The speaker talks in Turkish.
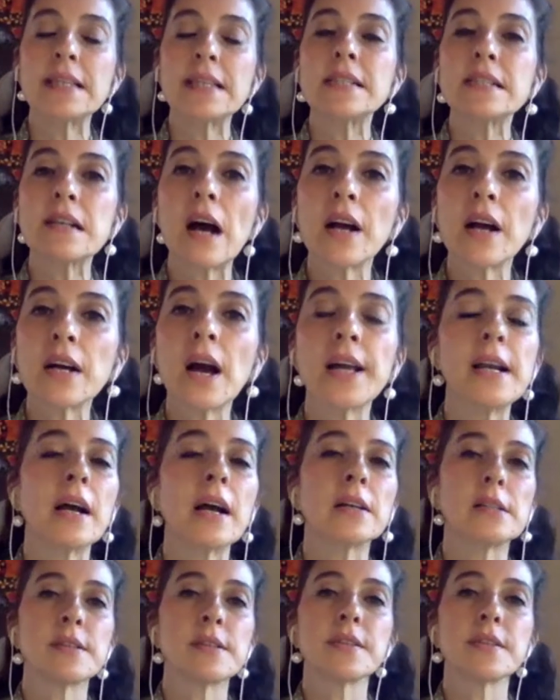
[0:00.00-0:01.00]
insan
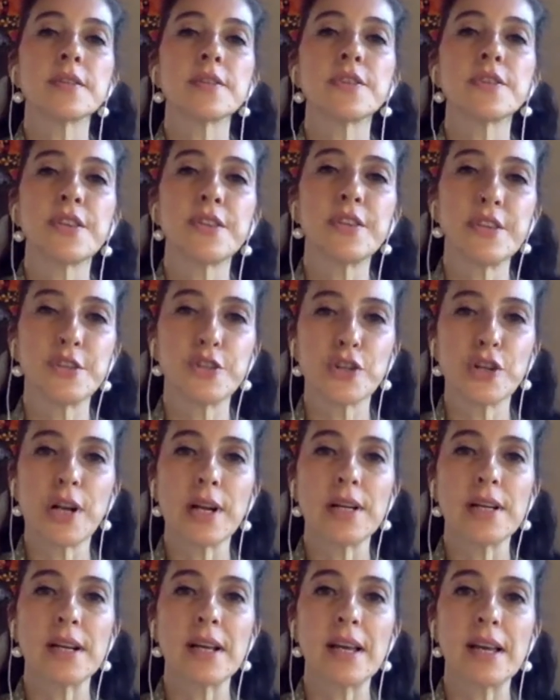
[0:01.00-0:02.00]
kaynakları
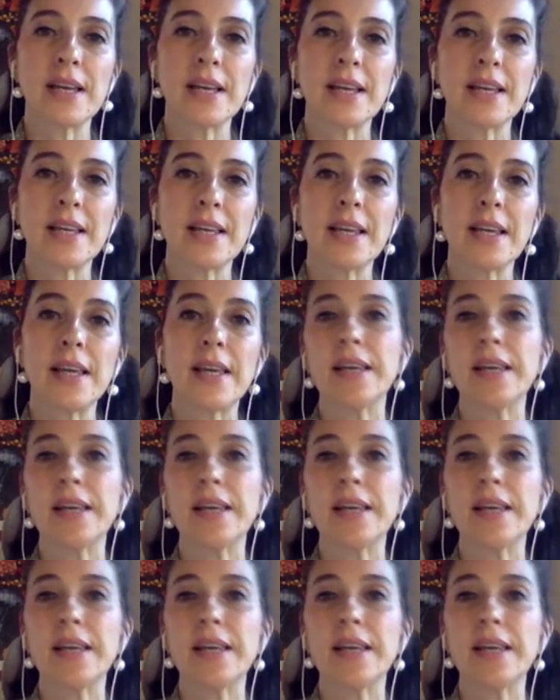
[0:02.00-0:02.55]
stratejilerine e,